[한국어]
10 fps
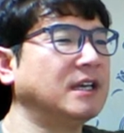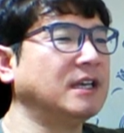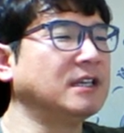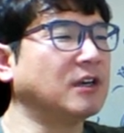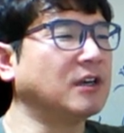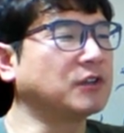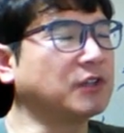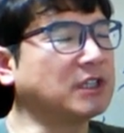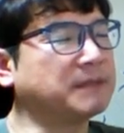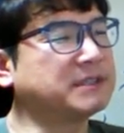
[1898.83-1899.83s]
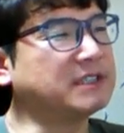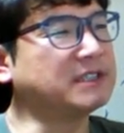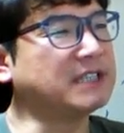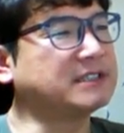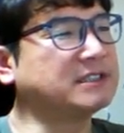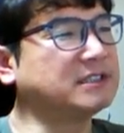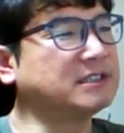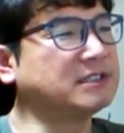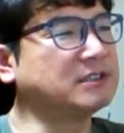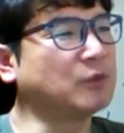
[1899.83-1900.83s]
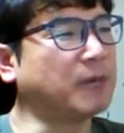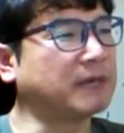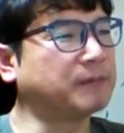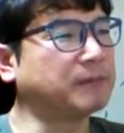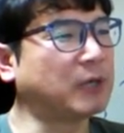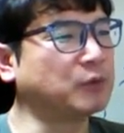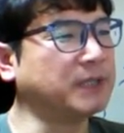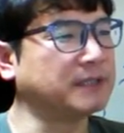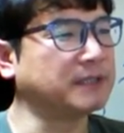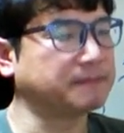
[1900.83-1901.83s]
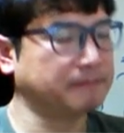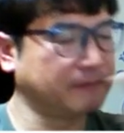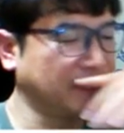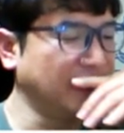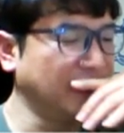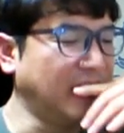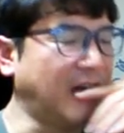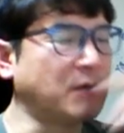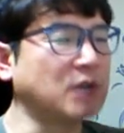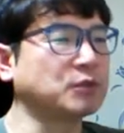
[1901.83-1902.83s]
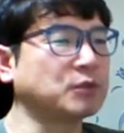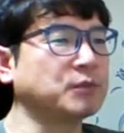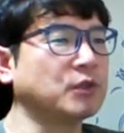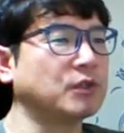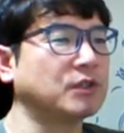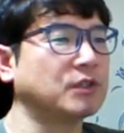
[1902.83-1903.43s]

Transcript: 그러니까 어떤 거냐면 3DS로 바, 꾸면 음, 암호화가 좀 더